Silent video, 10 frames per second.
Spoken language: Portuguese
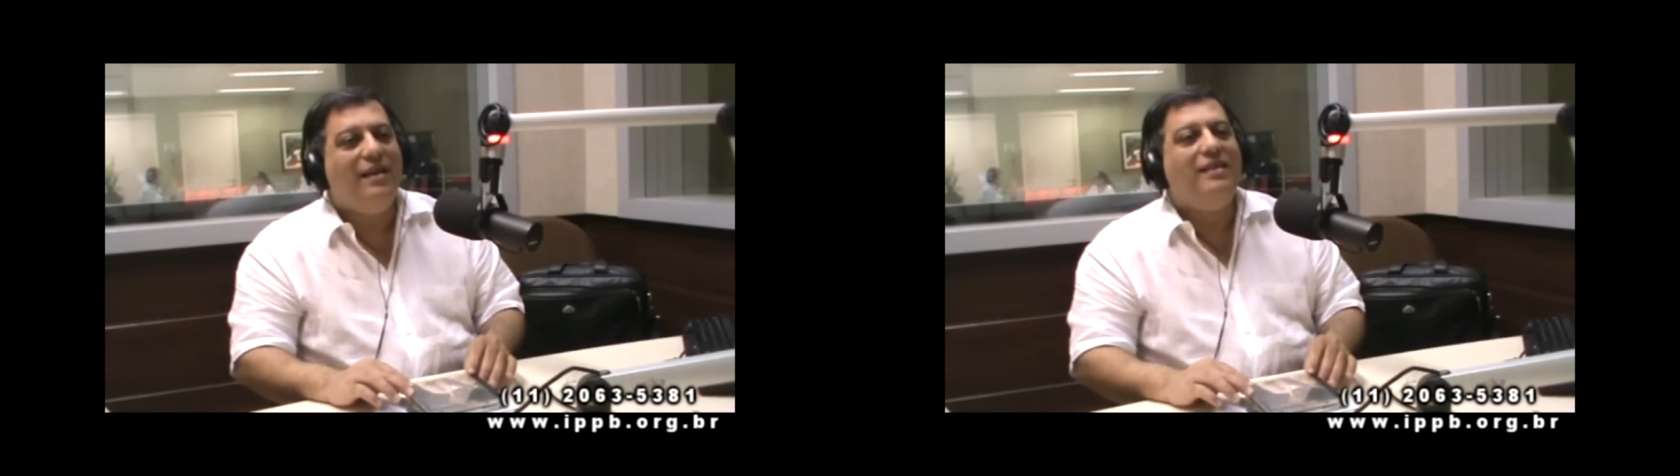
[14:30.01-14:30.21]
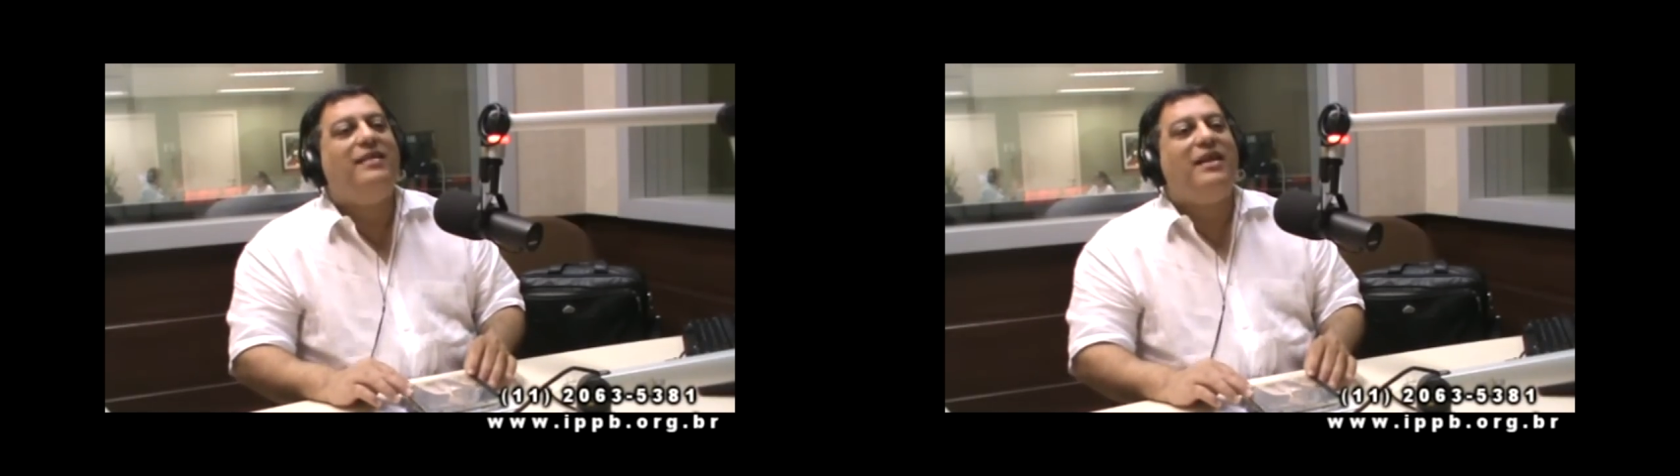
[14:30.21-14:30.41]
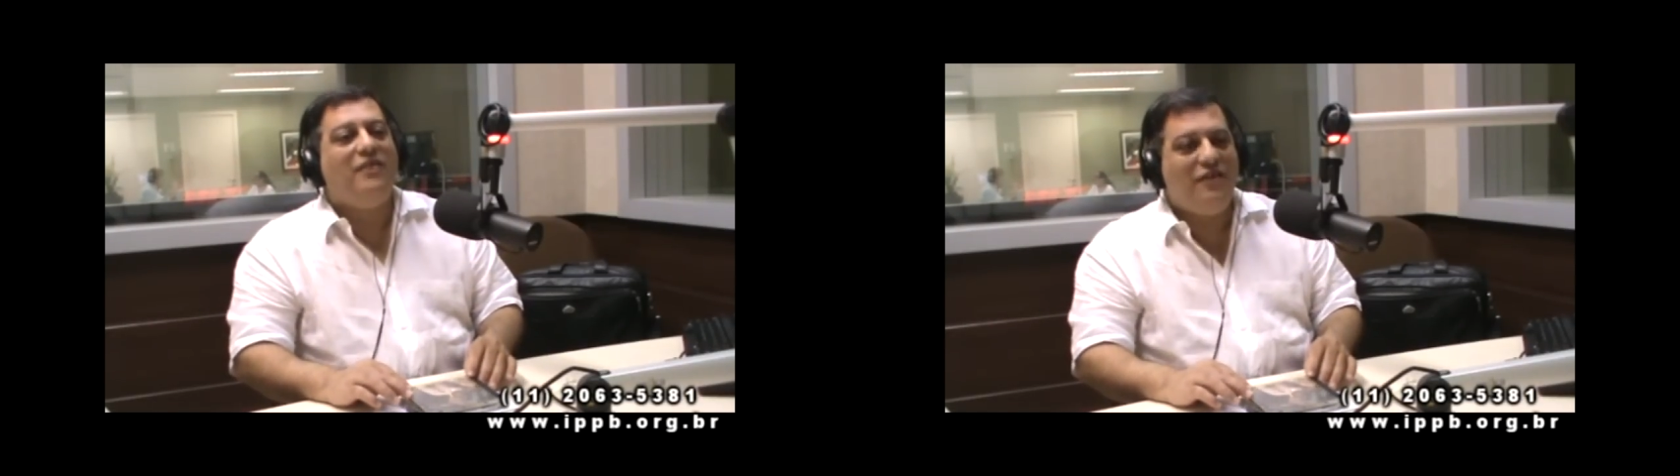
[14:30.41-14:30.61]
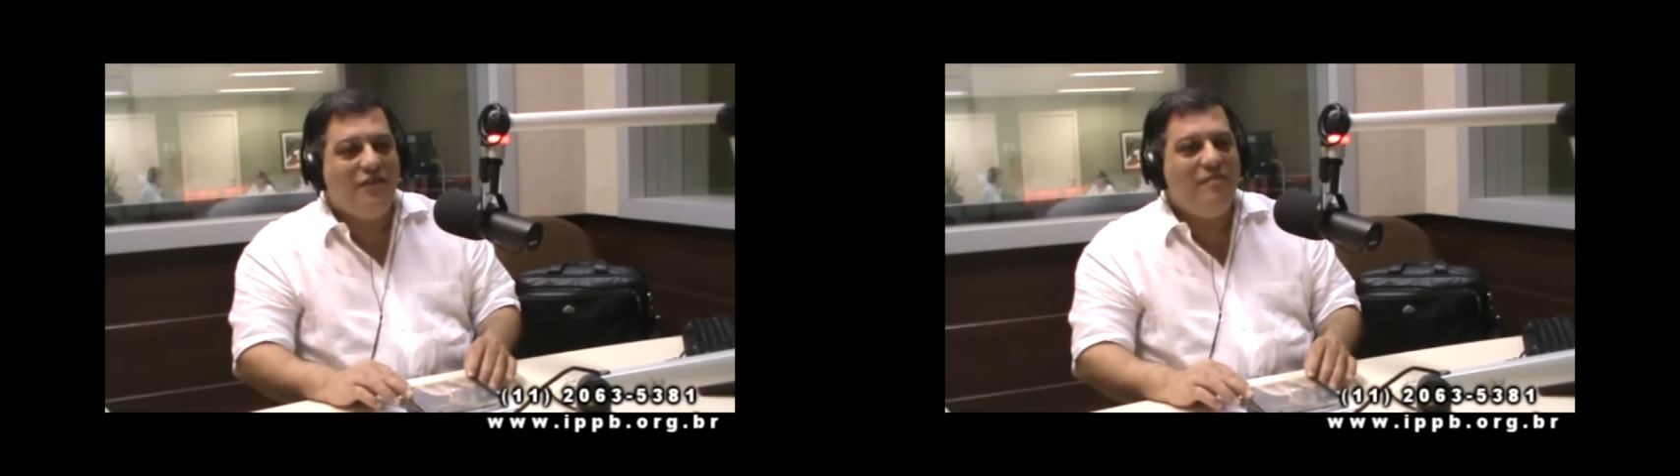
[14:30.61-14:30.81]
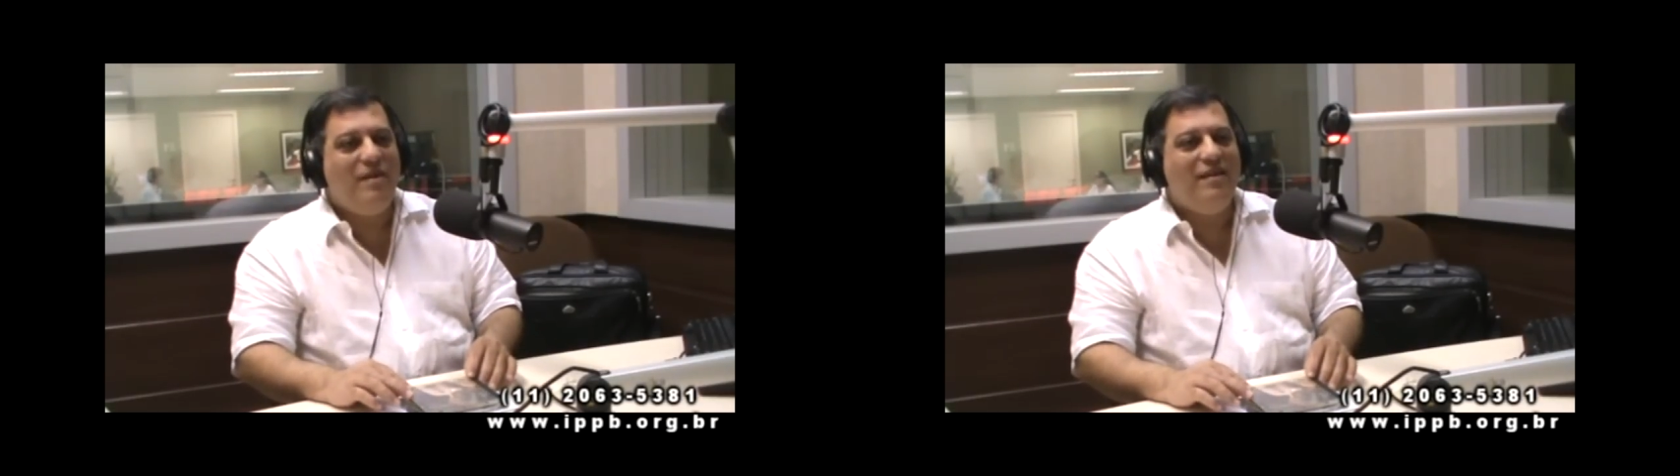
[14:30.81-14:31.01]
Você está de
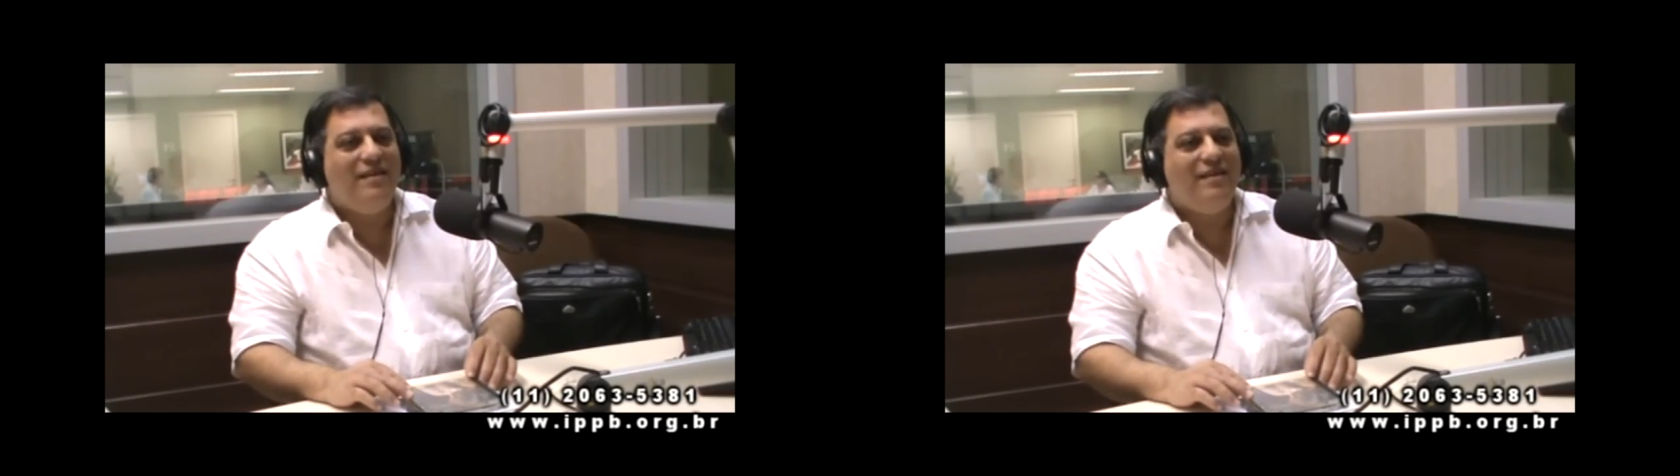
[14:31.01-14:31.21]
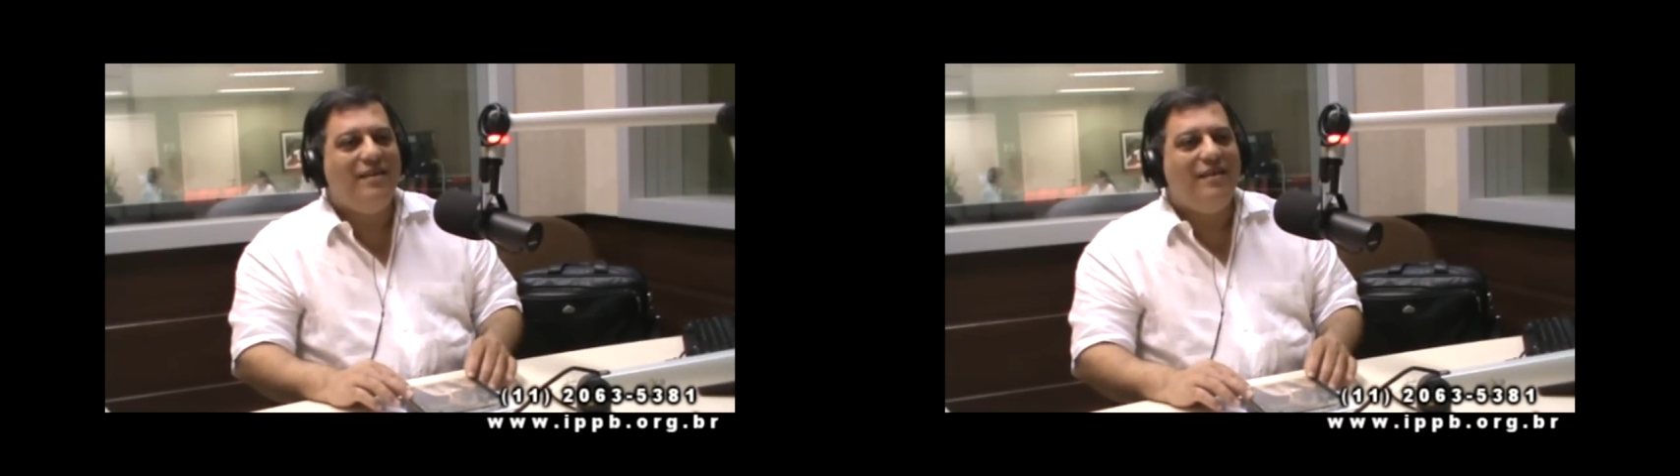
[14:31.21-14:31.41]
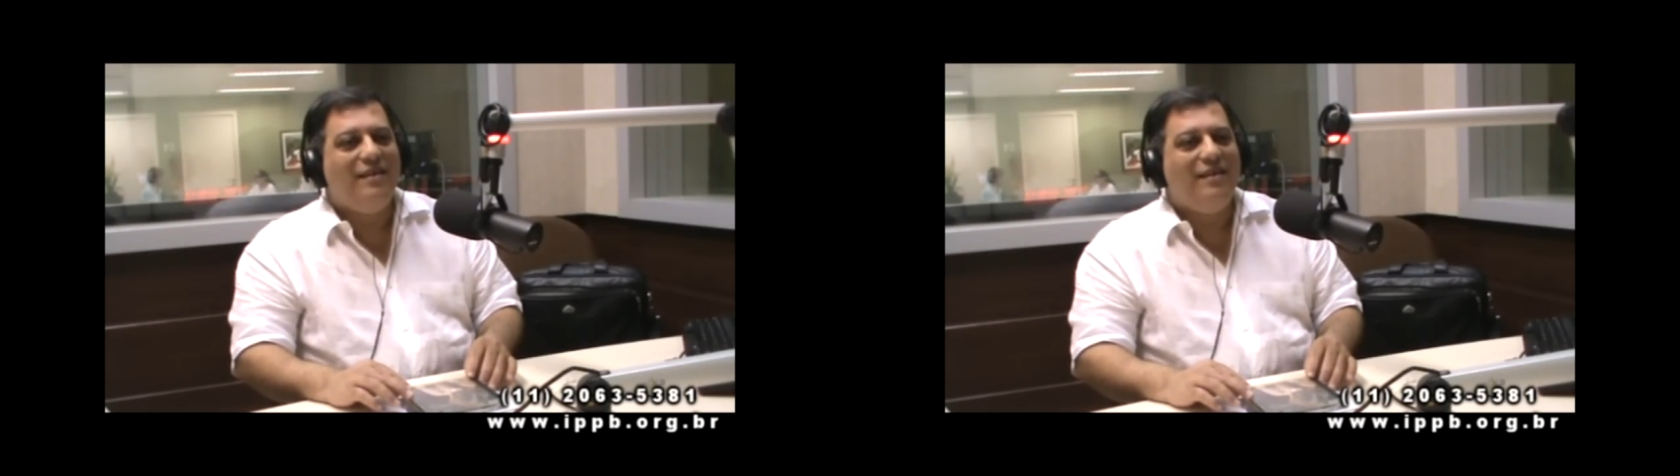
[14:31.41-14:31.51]
regime? O